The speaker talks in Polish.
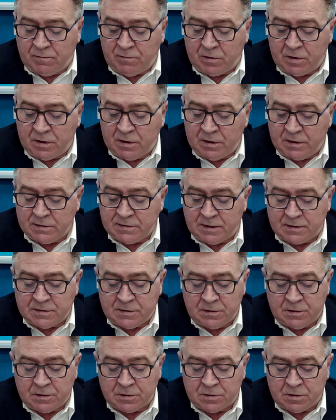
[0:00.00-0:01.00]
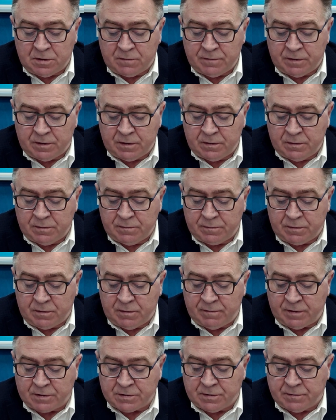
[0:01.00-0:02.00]
kanalizacji deszczowej w
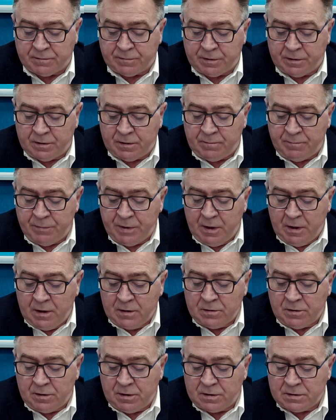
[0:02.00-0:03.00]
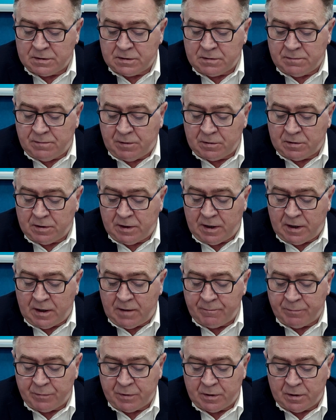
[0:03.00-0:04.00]
Gowarzewie. To jest kwota
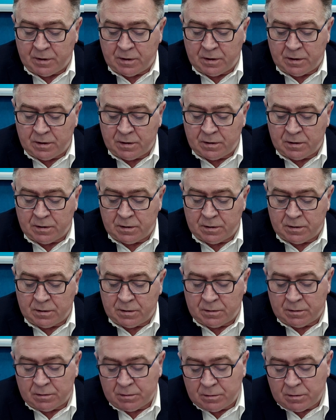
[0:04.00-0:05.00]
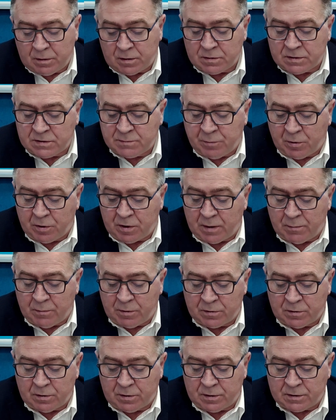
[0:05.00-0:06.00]
yy, no spora,
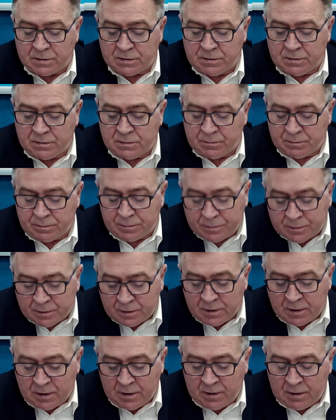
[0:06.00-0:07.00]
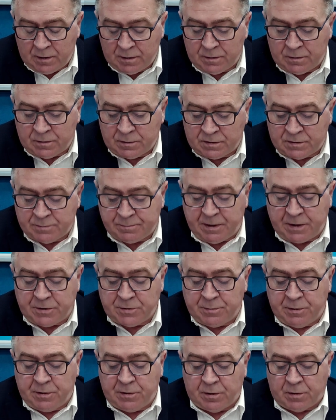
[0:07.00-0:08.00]
bo to jest Y, z 5
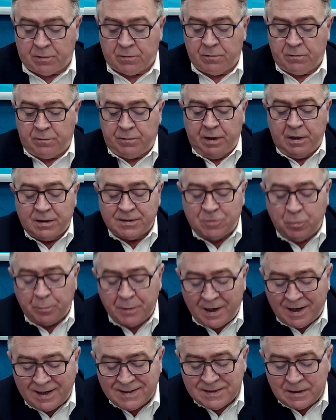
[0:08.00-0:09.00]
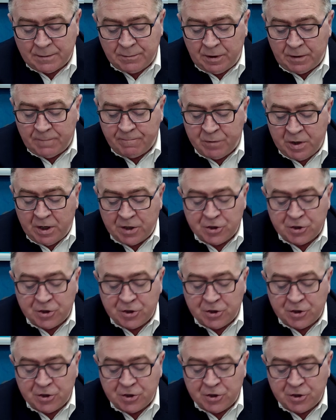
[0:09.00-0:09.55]
milionów. W sumie razem to jest, to, jest to